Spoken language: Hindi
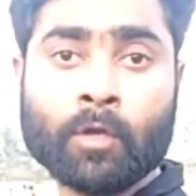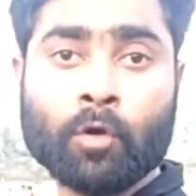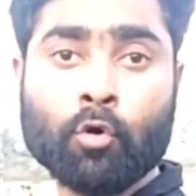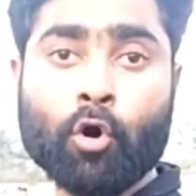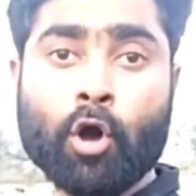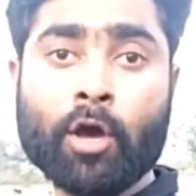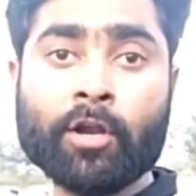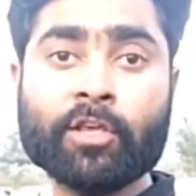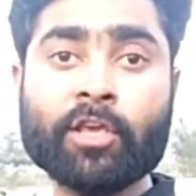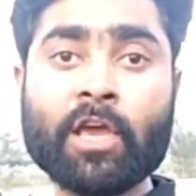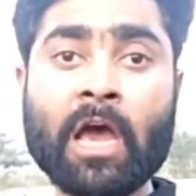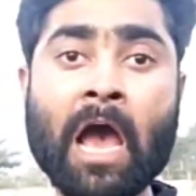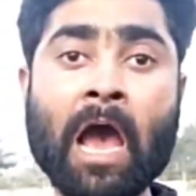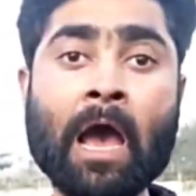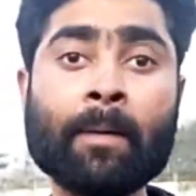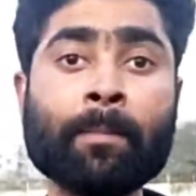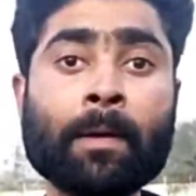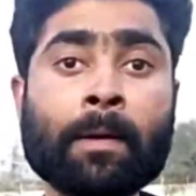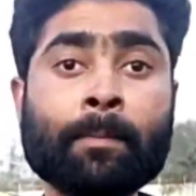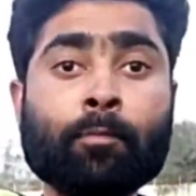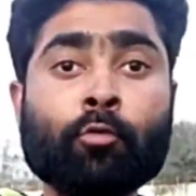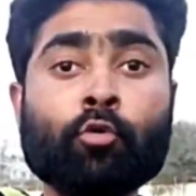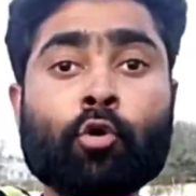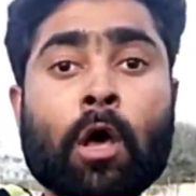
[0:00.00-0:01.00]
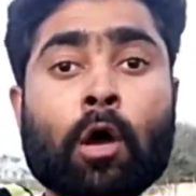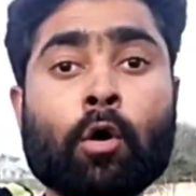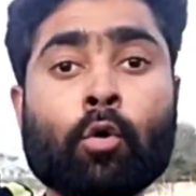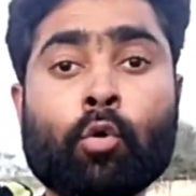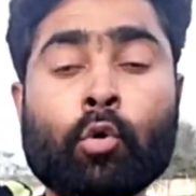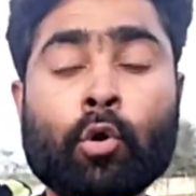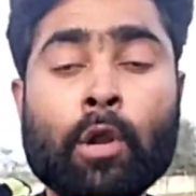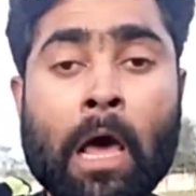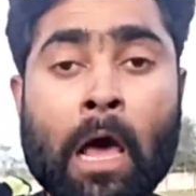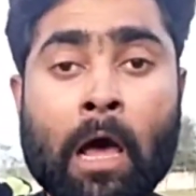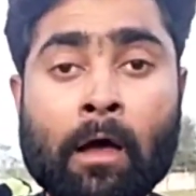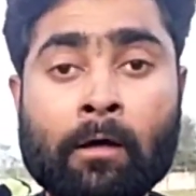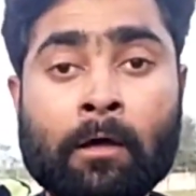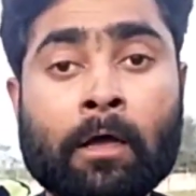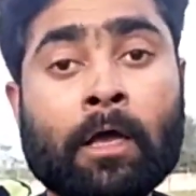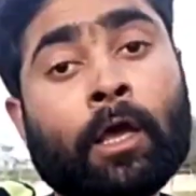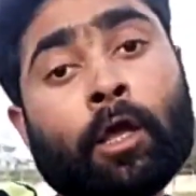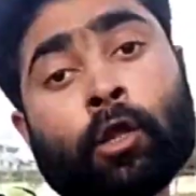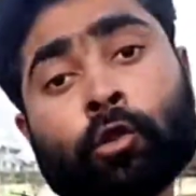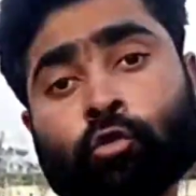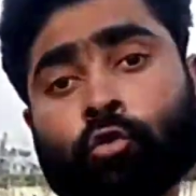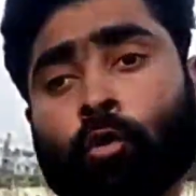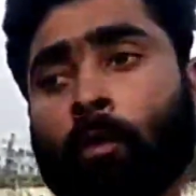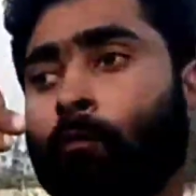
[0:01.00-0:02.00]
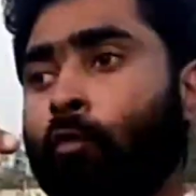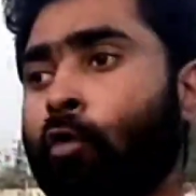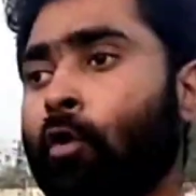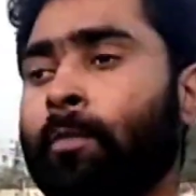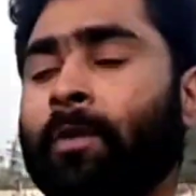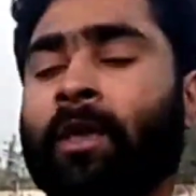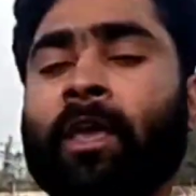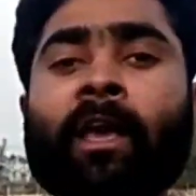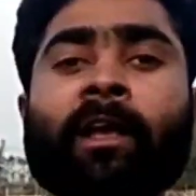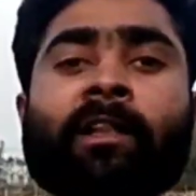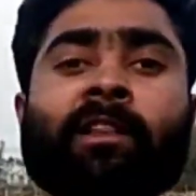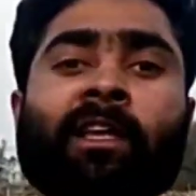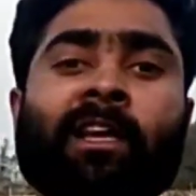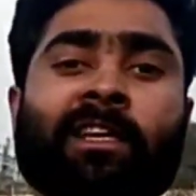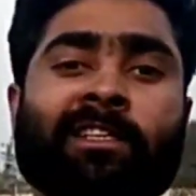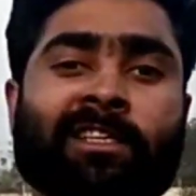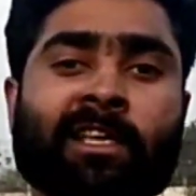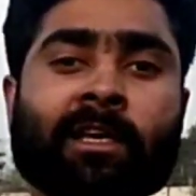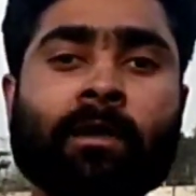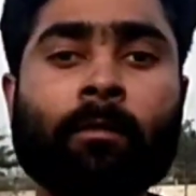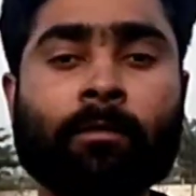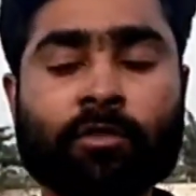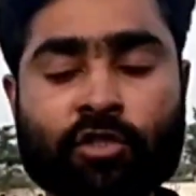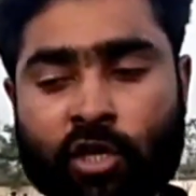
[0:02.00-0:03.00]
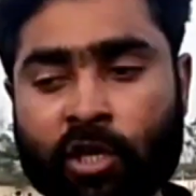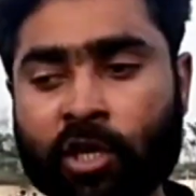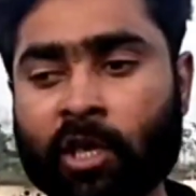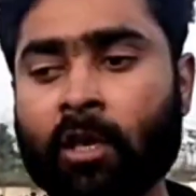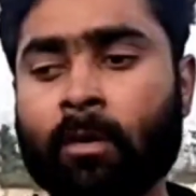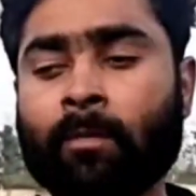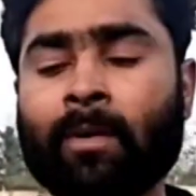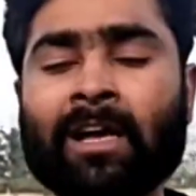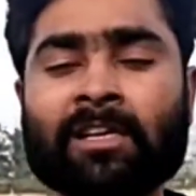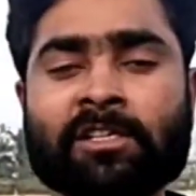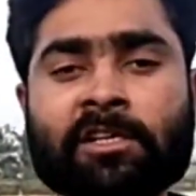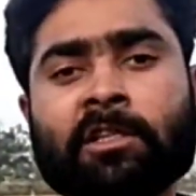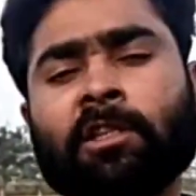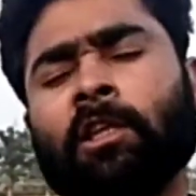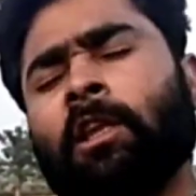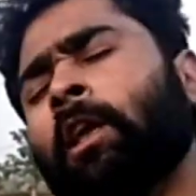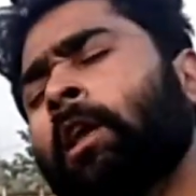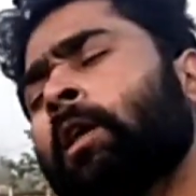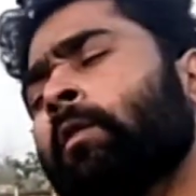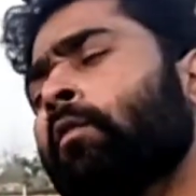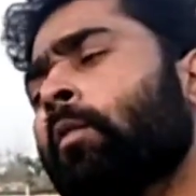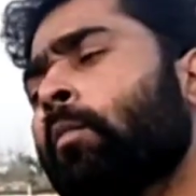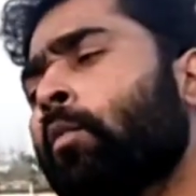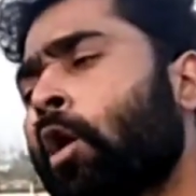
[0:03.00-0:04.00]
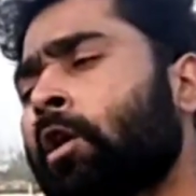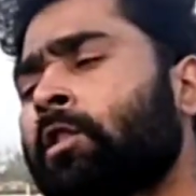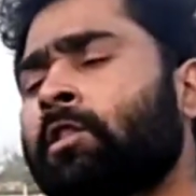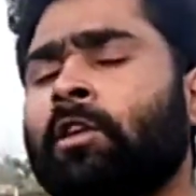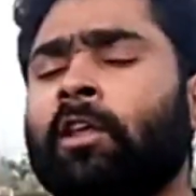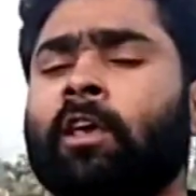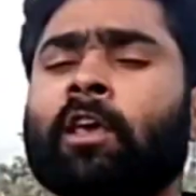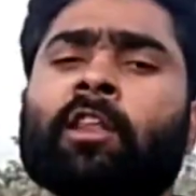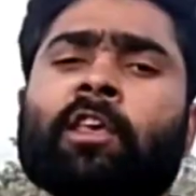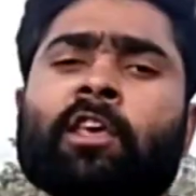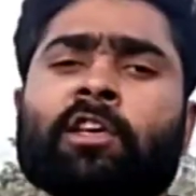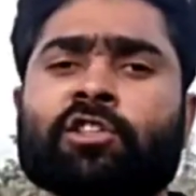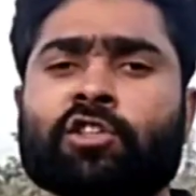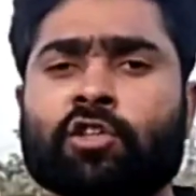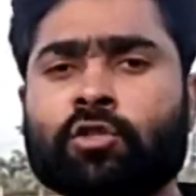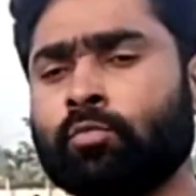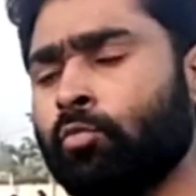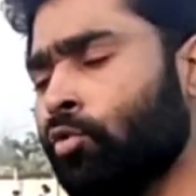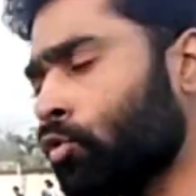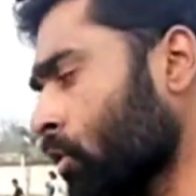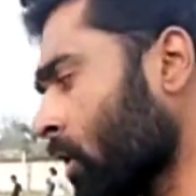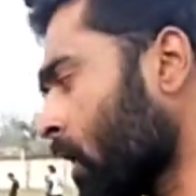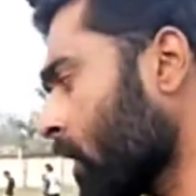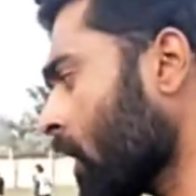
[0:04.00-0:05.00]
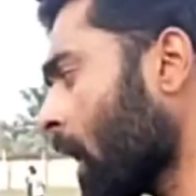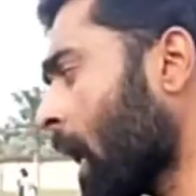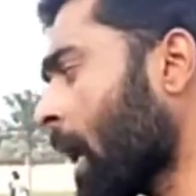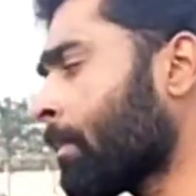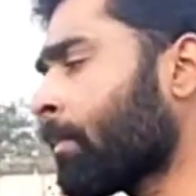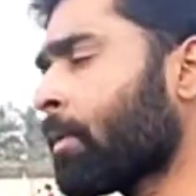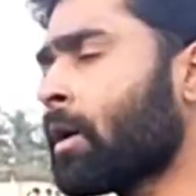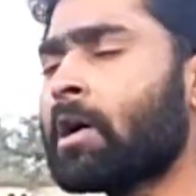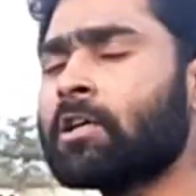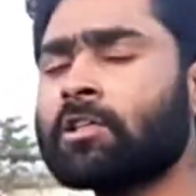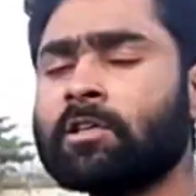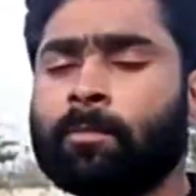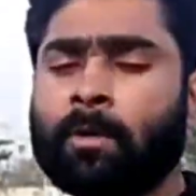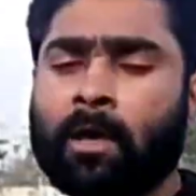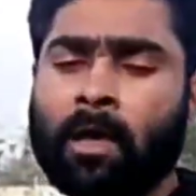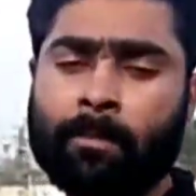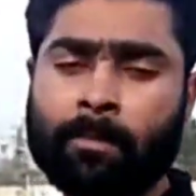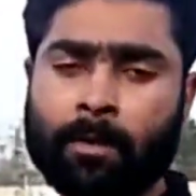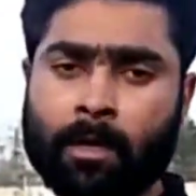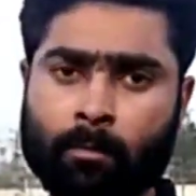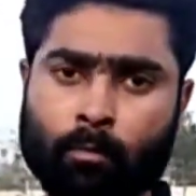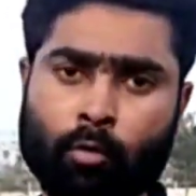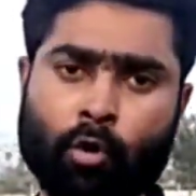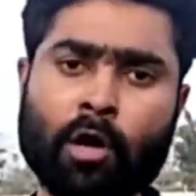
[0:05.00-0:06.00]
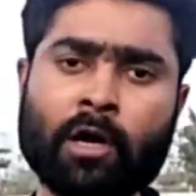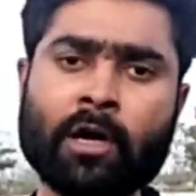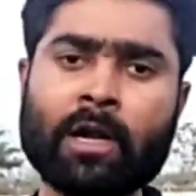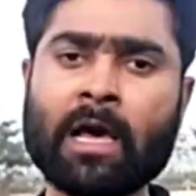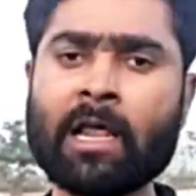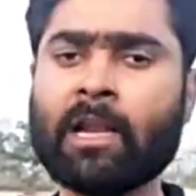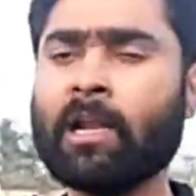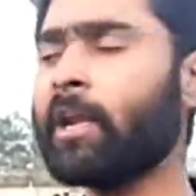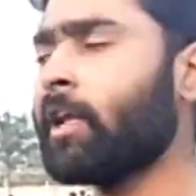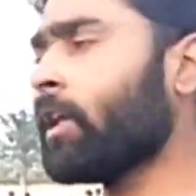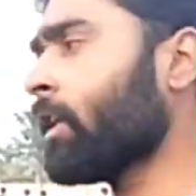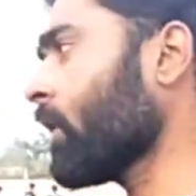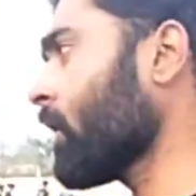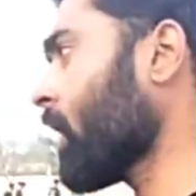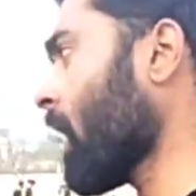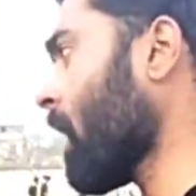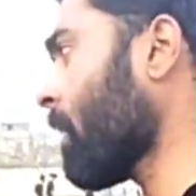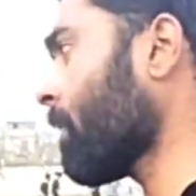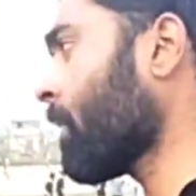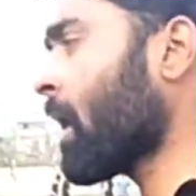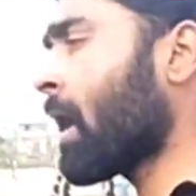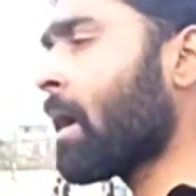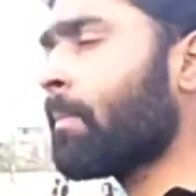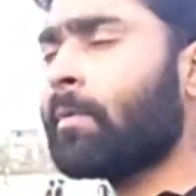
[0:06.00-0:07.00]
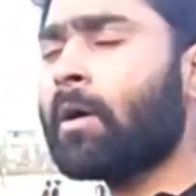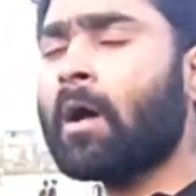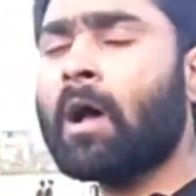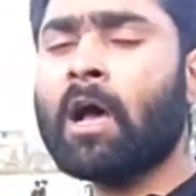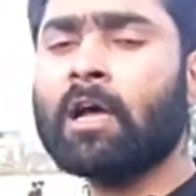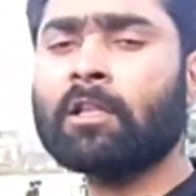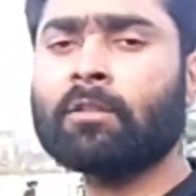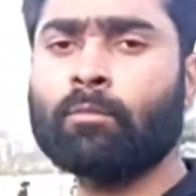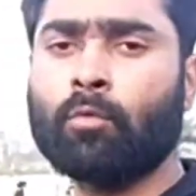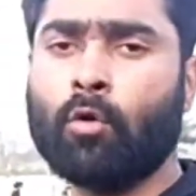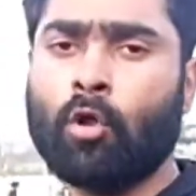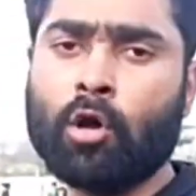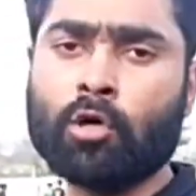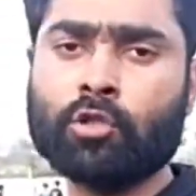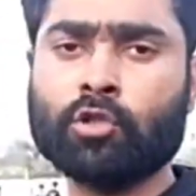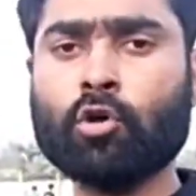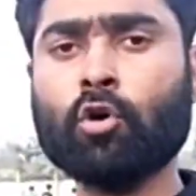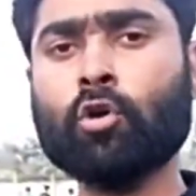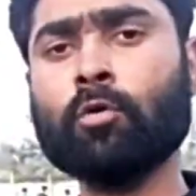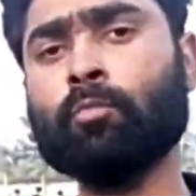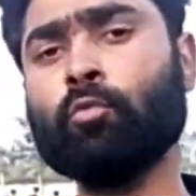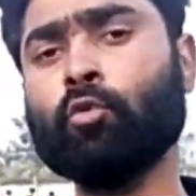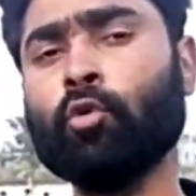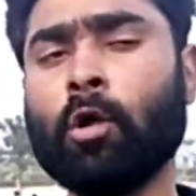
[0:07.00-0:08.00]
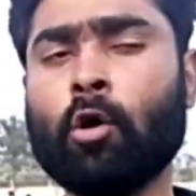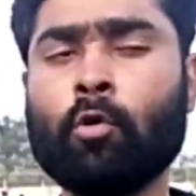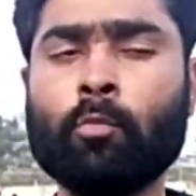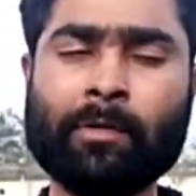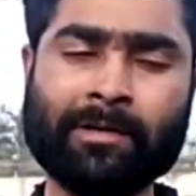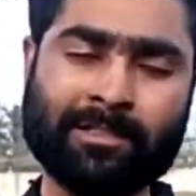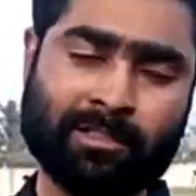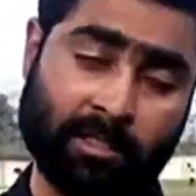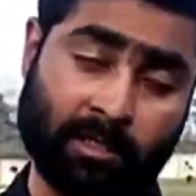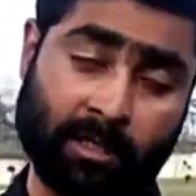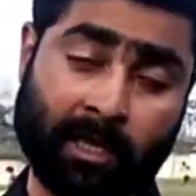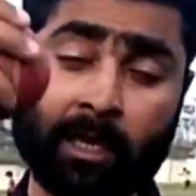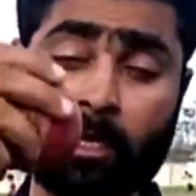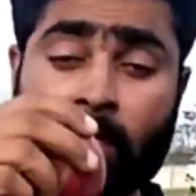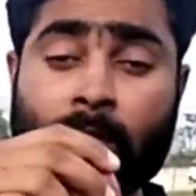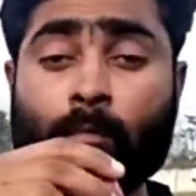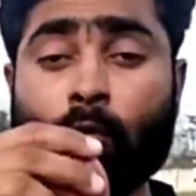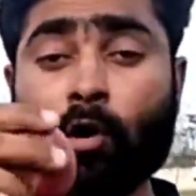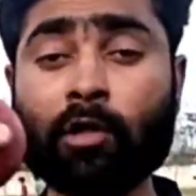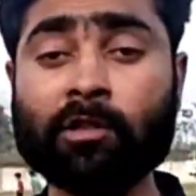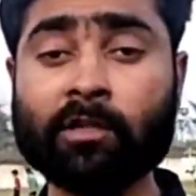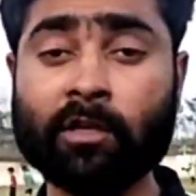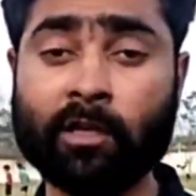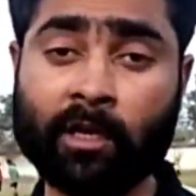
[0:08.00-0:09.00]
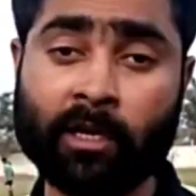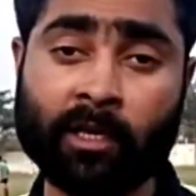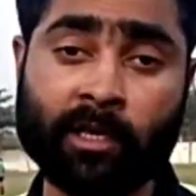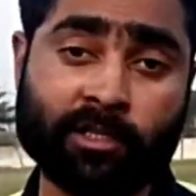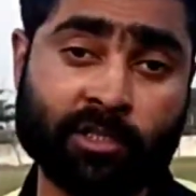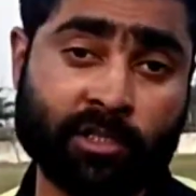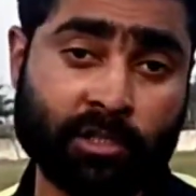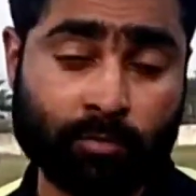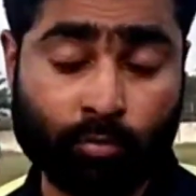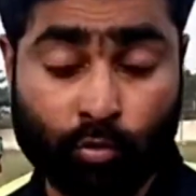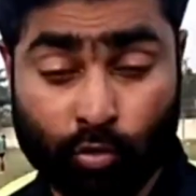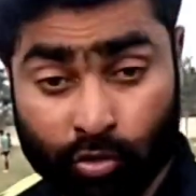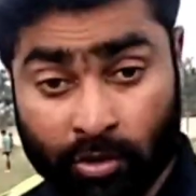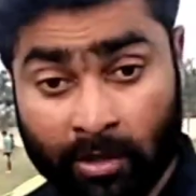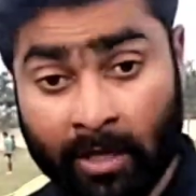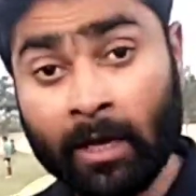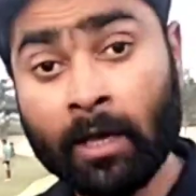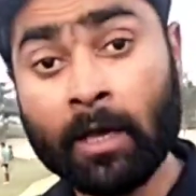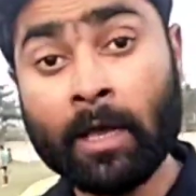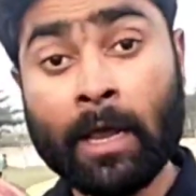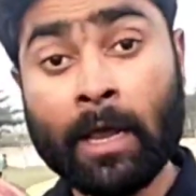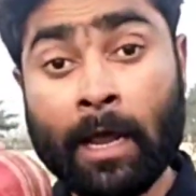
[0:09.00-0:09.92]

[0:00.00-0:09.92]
और यहाँ पे पूरा खुला तो वो भी एक तरह से चेकिंग में आ जाती है लेकिन वो बहुत रेयर केसेस में होता है कि आपका जब आप एक बॉल डाल रहे हैं कि यहाँ पे आपका हाथ ब्लॉक था और पूरा ऊपर सिल गया ये बहुत रेयर केसेस में होती है